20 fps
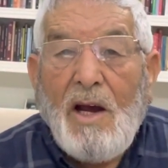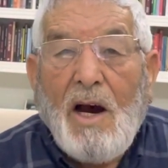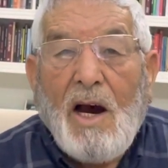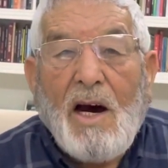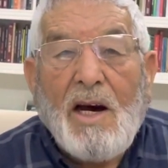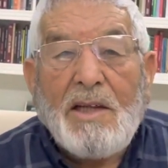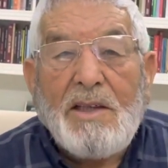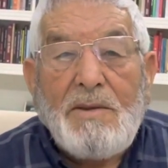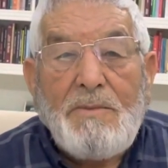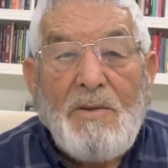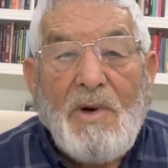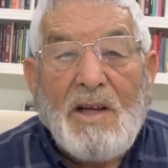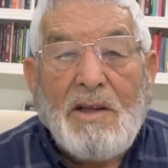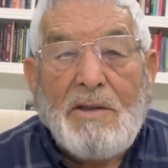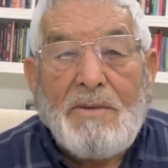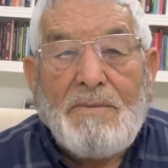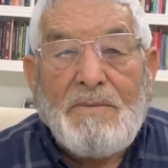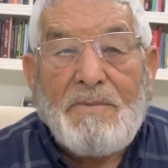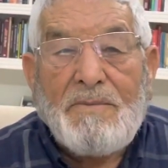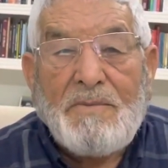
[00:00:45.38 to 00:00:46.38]
Adım
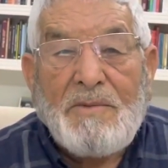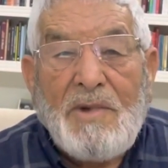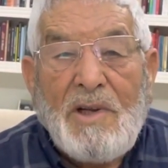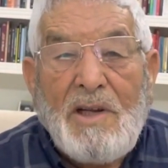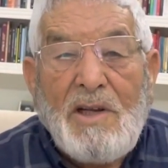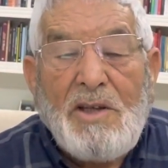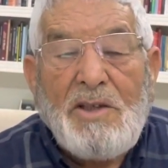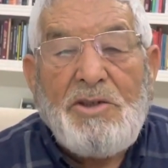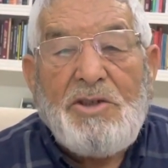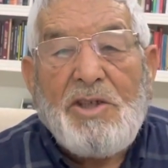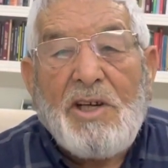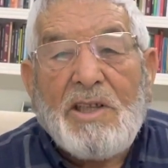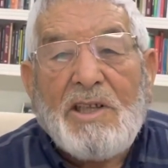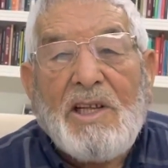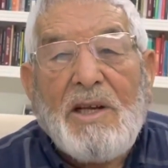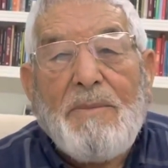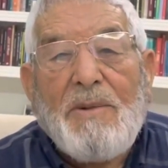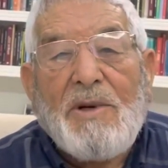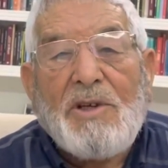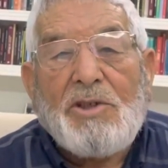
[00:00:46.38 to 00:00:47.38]
adım
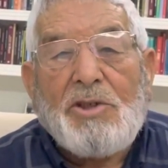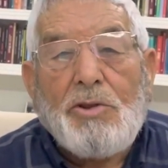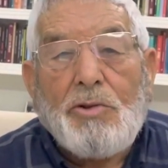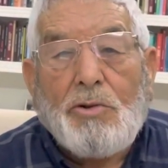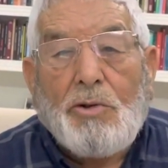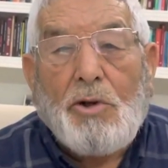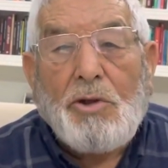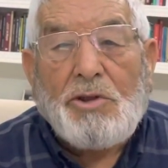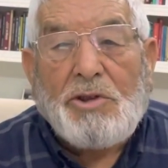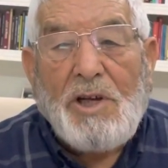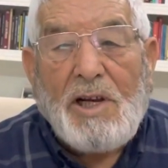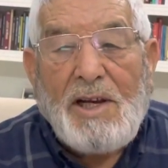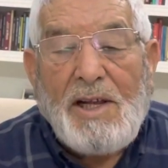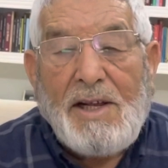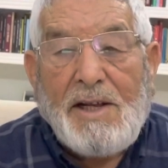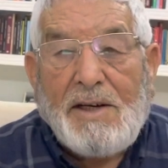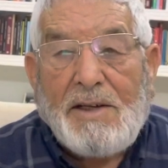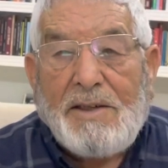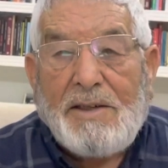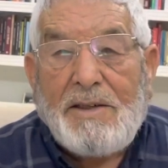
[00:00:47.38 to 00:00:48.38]
cadde başı
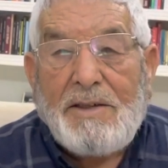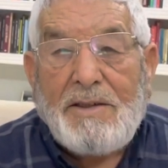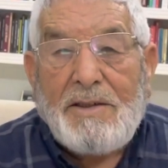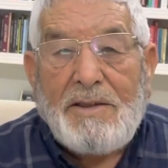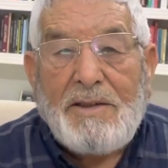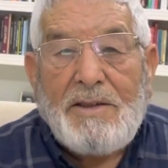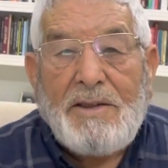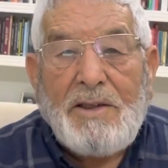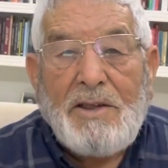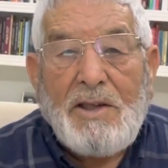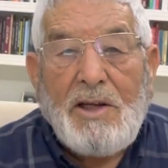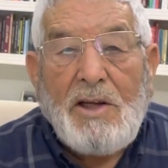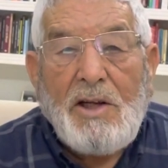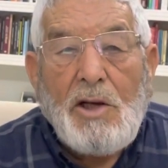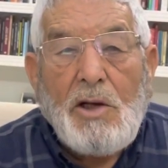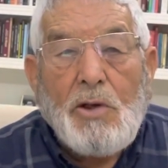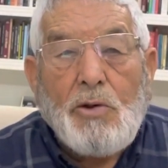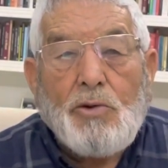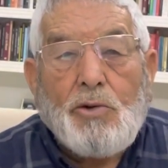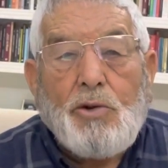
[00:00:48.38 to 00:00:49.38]
köşeler,
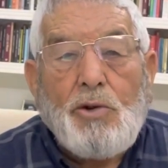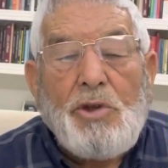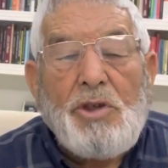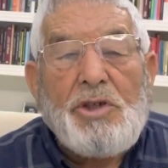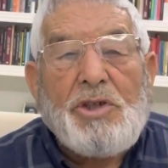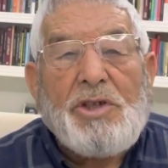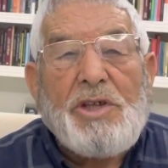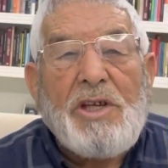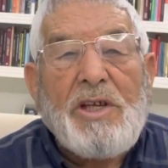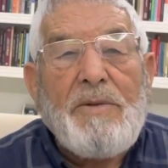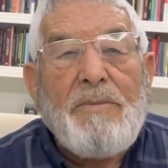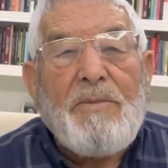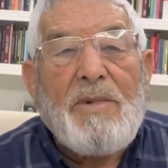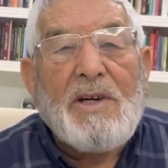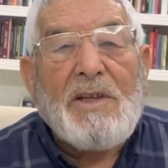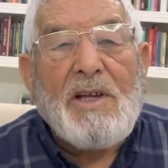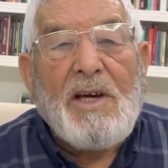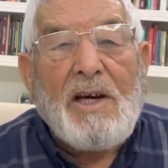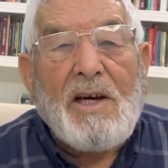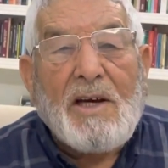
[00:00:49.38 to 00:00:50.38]
su içtiğim
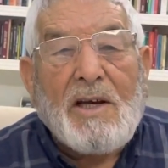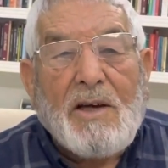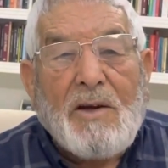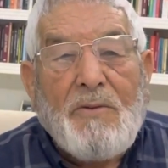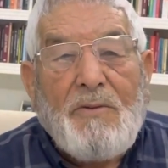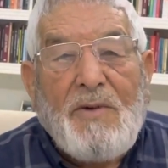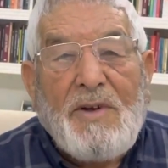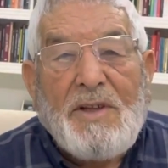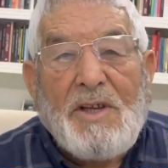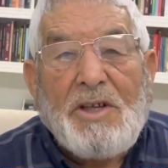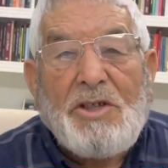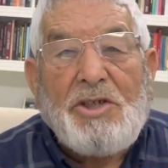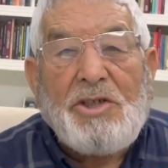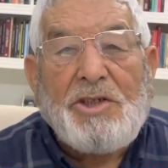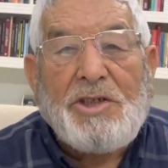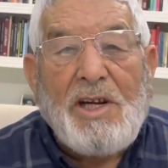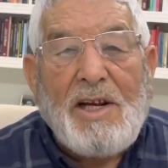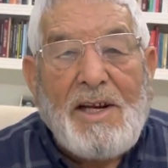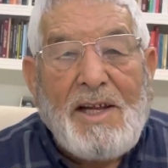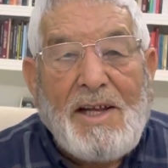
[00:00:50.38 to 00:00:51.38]
bardak ve de
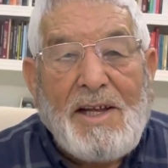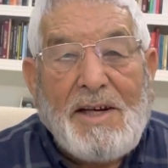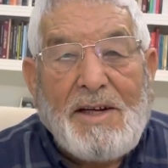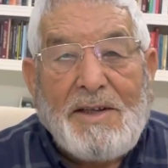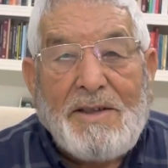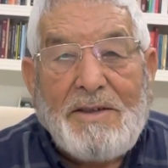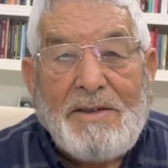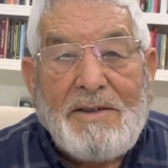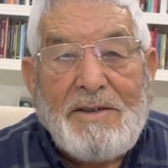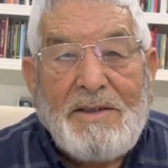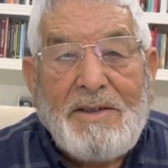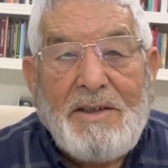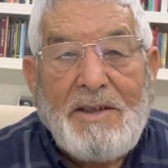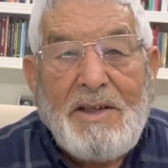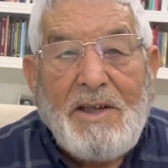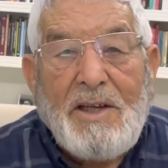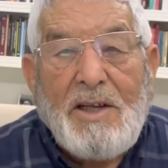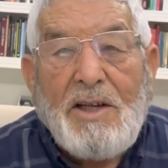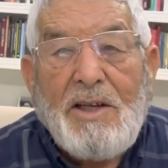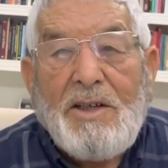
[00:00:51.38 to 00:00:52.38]
şişeler,
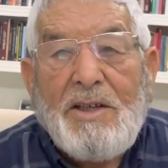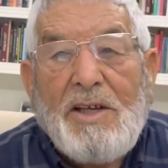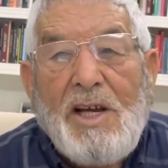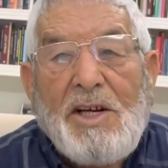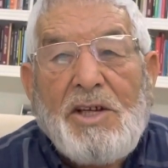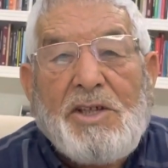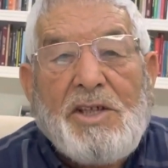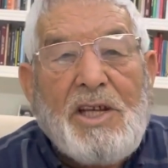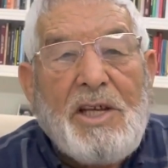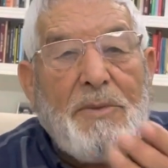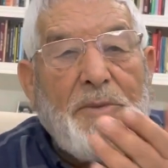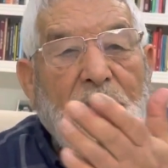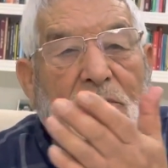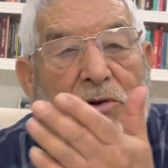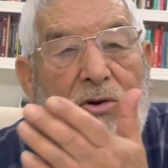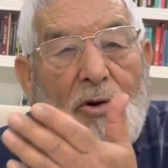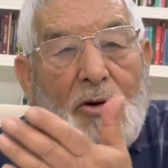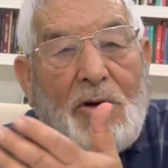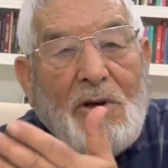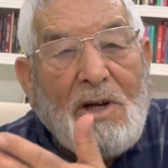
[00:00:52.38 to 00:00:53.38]
geçtiğimiz
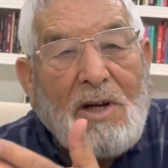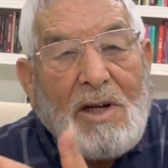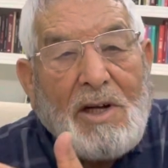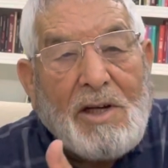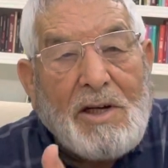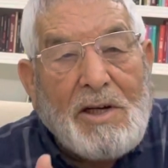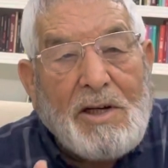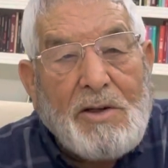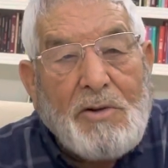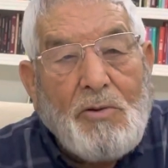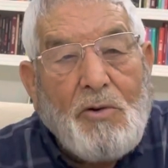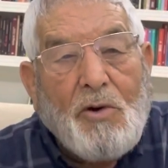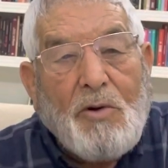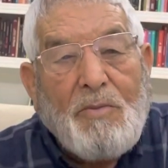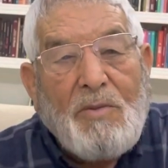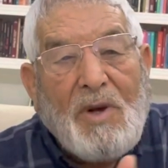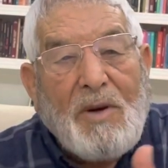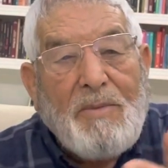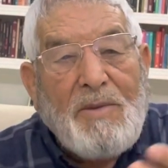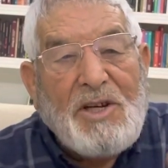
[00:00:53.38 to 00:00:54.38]
yollar,
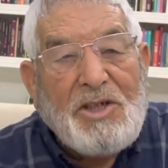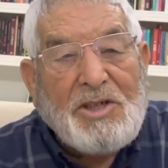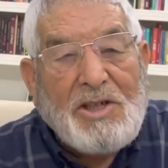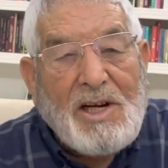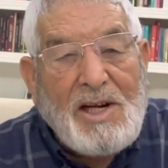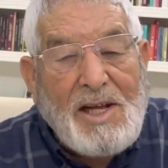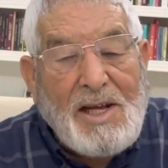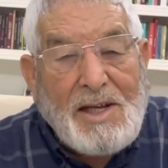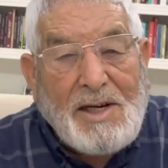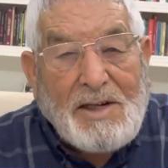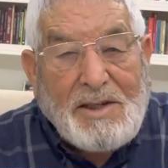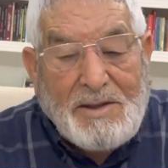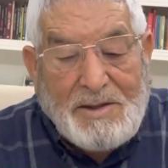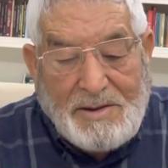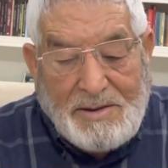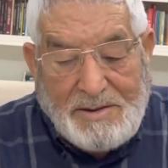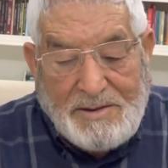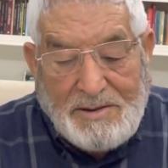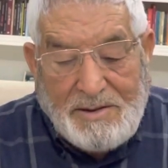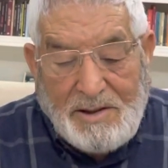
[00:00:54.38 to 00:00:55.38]
orman meşeler,
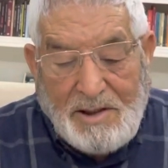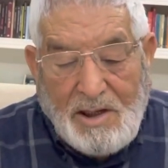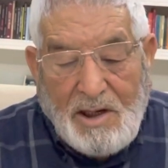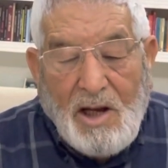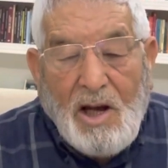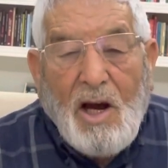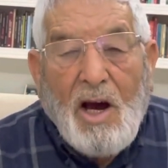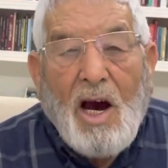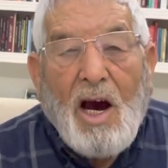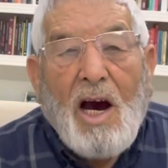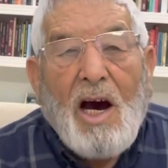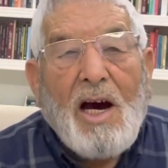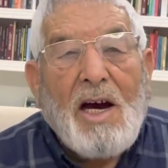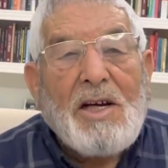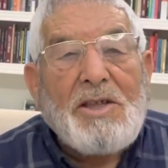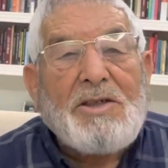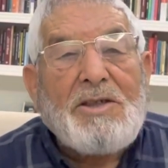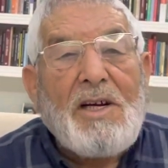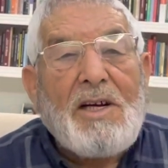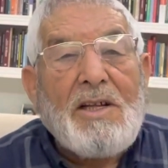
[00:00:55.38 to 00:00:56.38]

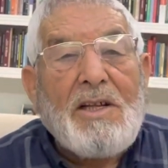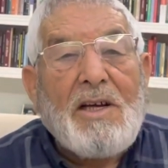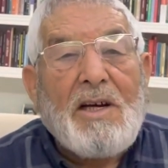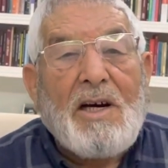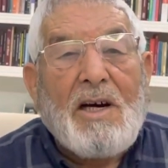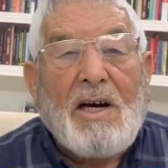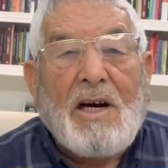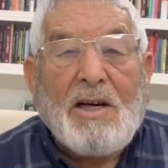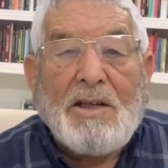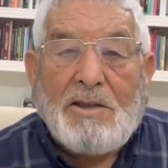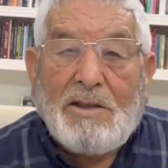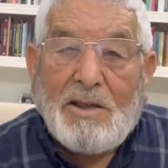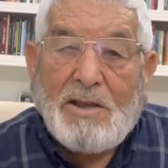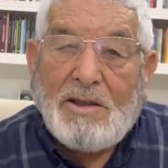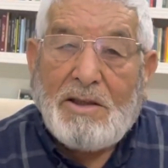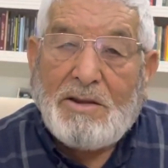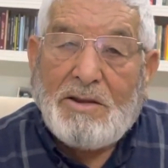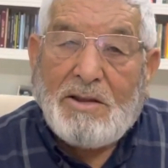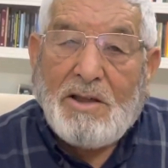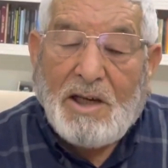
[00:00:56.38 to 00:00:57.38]
ağaçlar da artık
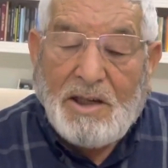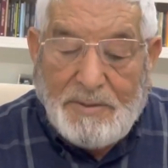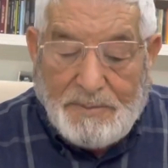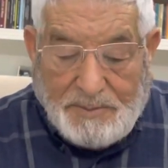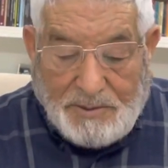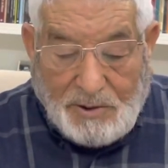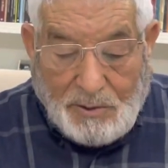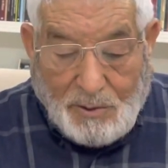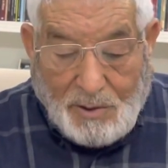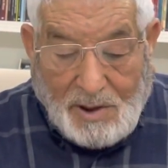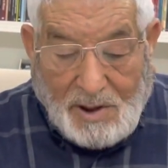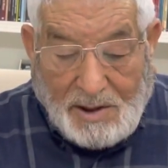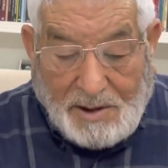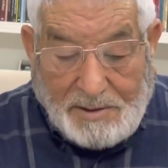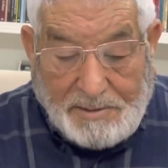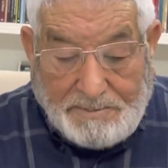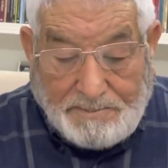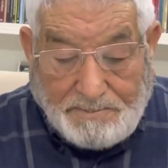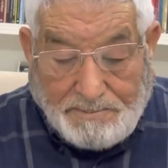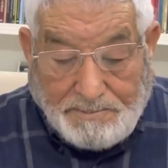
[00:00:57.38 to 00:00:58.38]
Tayyip diyorlar.''